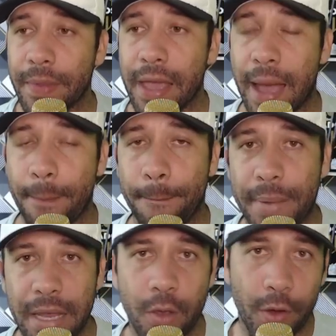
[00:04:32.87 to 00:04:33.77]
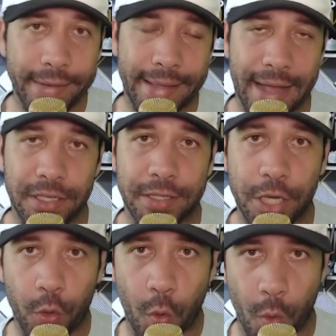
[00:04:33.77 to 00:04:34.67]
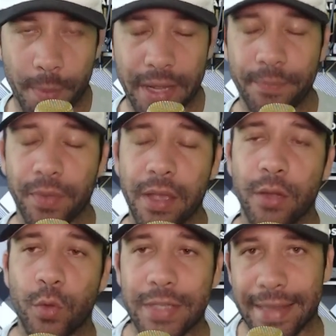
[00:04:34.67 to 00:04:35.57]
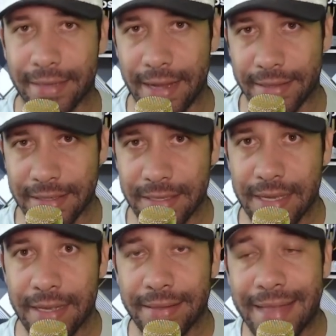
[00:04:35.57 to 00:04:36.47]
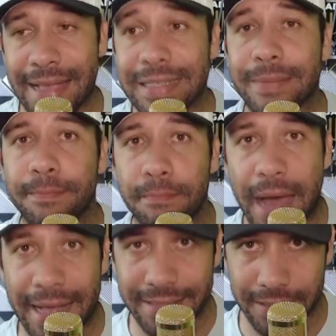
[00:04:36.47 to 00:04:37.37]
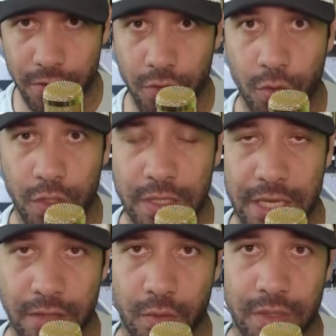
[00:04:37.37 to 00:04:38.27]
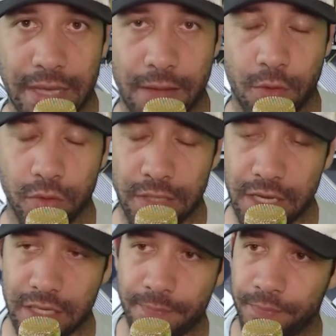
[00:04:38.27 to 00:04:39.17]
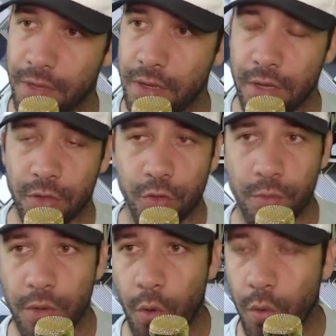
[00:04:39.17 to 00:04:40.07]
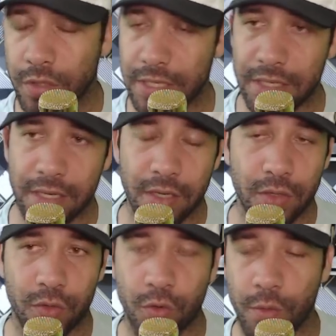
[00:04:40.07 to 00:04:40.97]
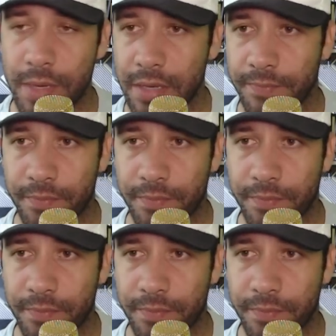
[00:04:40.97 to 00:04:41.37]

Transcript: a prioridade de compra dos atletas das bases do Santos, tá? Ou seja, sub 11, sub